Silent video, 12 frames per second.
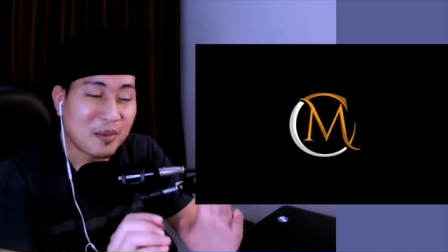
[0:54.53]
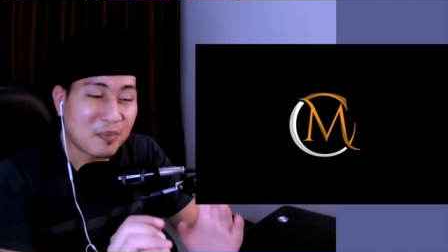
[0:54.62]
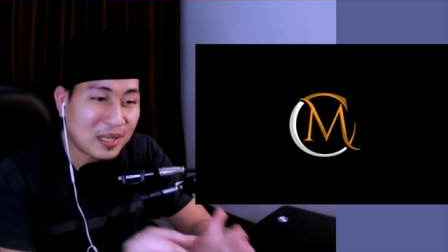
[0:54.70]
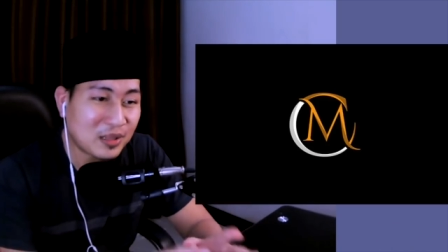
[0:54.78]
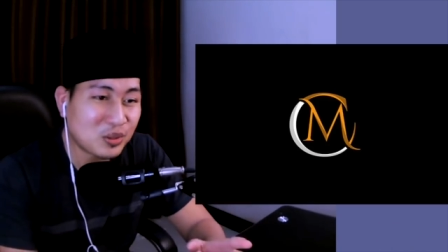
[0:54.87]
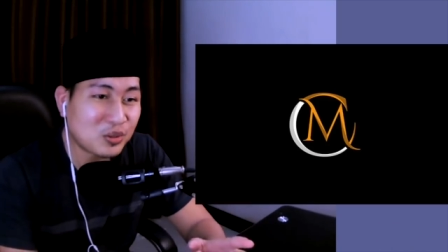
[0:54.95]

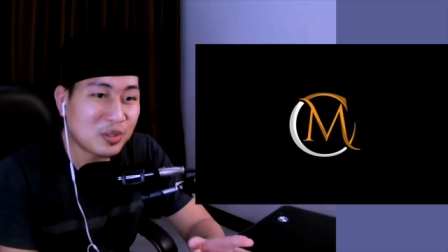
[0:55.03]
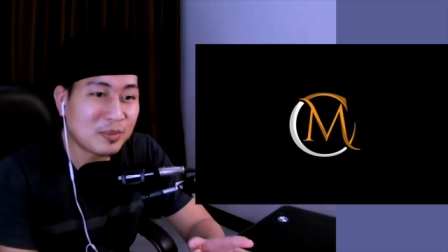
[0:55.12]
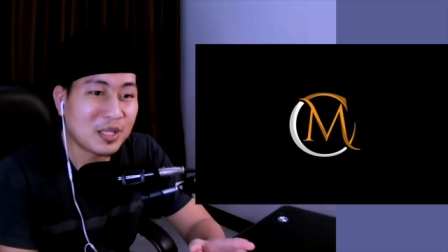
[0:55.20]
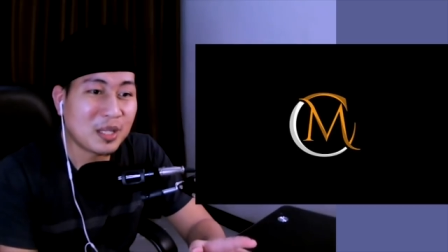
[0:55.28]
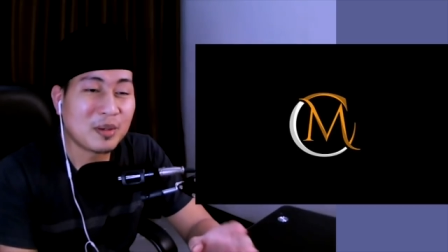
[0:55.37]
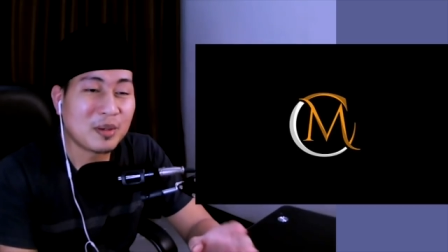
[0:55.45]
Bantu
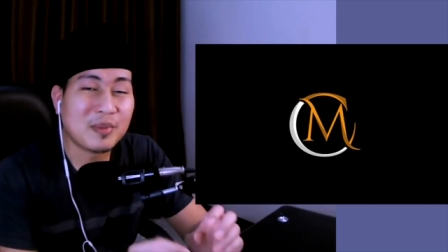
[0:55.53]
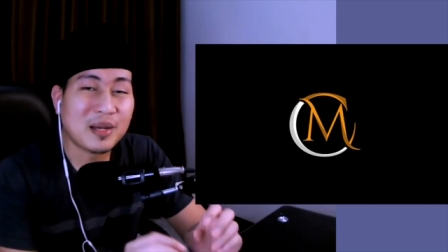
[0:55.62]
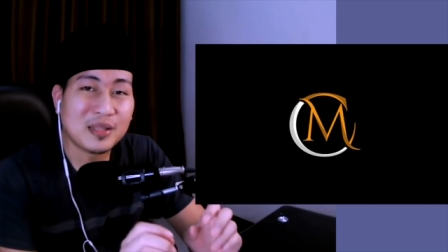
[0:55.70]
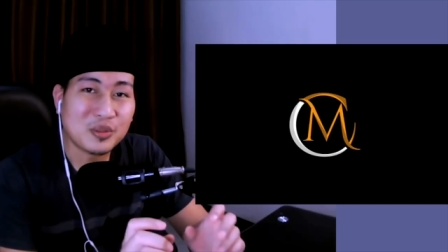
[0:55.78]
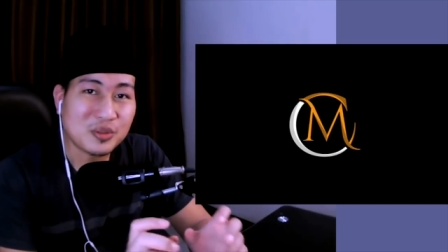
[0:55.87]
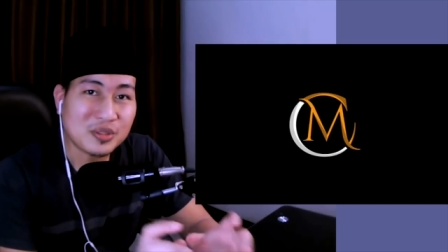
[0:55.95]
teman-teman
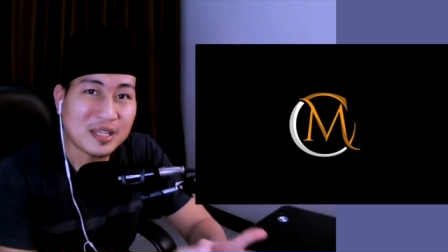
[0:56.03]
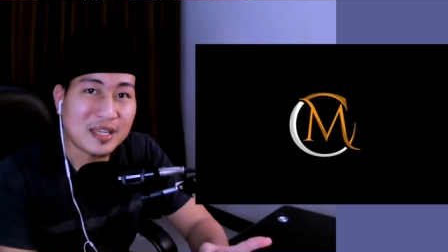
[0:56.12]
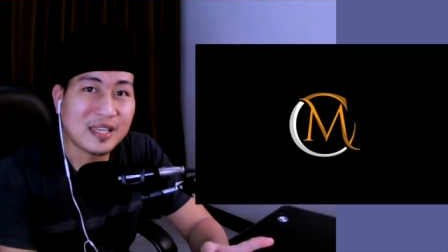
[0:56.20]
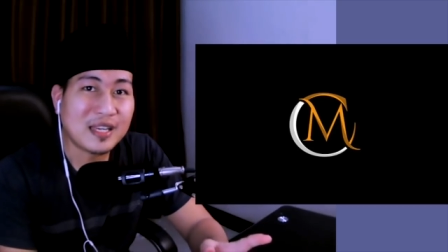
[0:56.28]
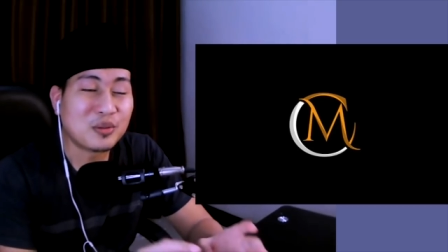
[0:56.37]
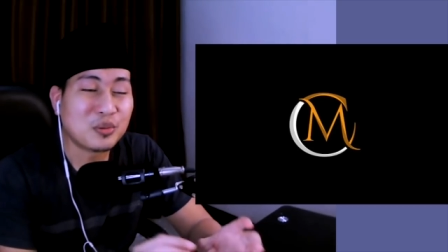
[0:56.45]
bantu
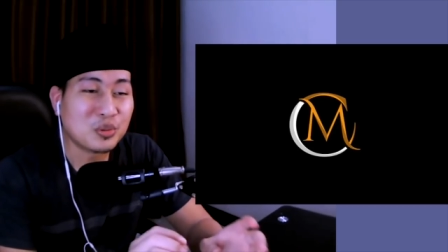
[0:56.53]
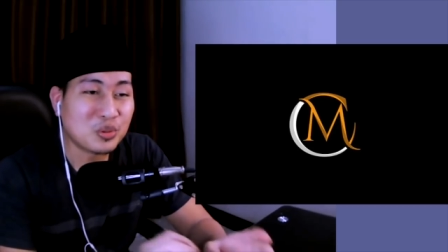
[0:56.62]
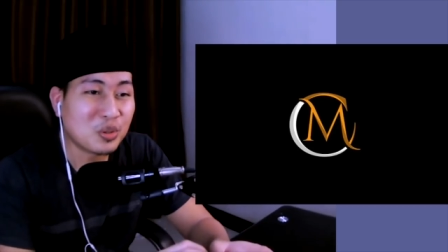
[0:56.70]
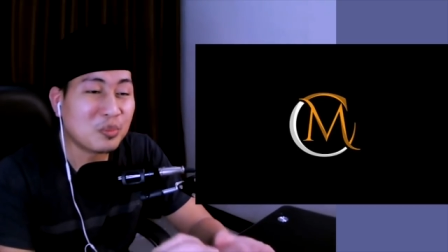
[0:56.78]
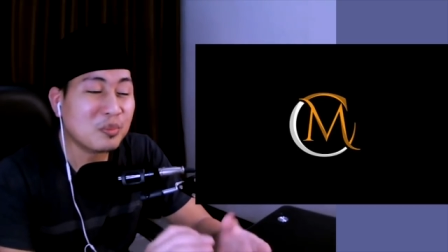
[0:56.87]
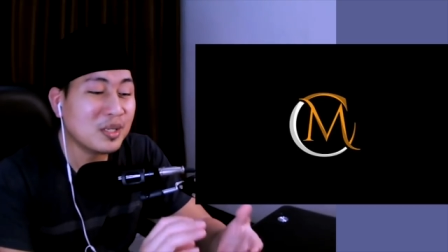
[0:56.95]
saya
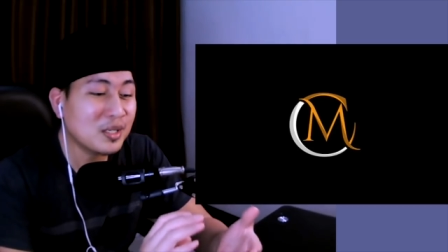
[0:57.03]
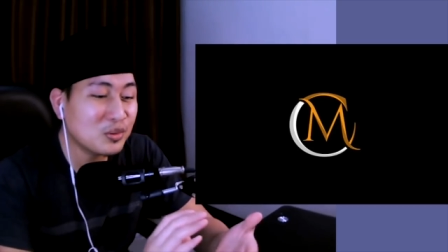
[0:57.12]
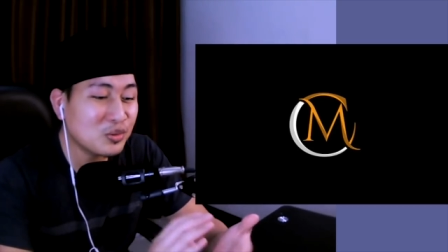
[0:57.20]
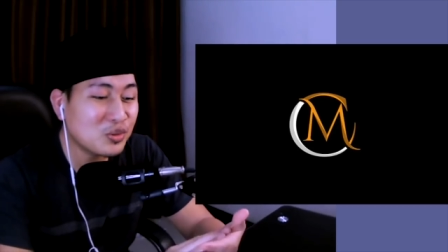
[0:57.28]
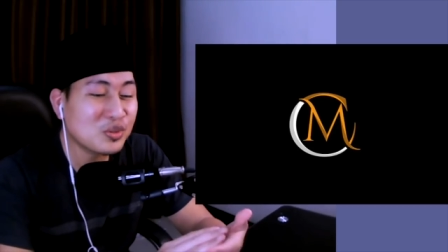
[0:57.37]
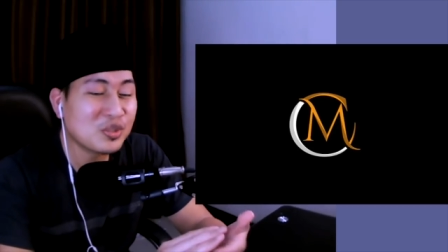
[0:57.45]
untuk
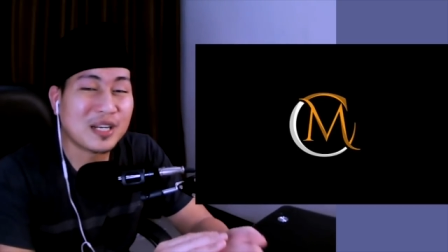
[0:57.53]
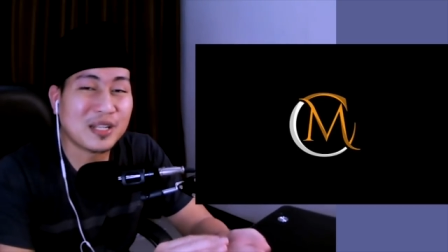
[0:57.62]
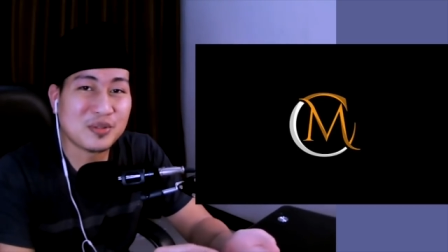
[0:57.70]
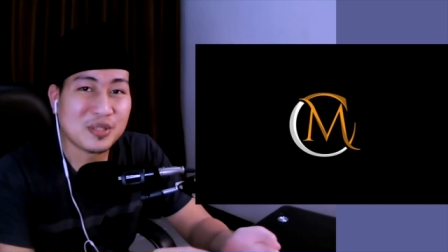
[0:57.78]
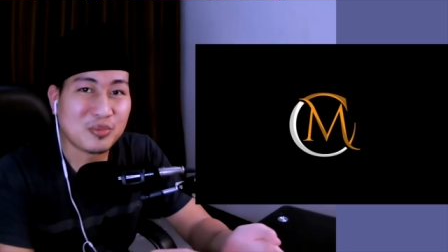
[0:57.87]
menuju 100.000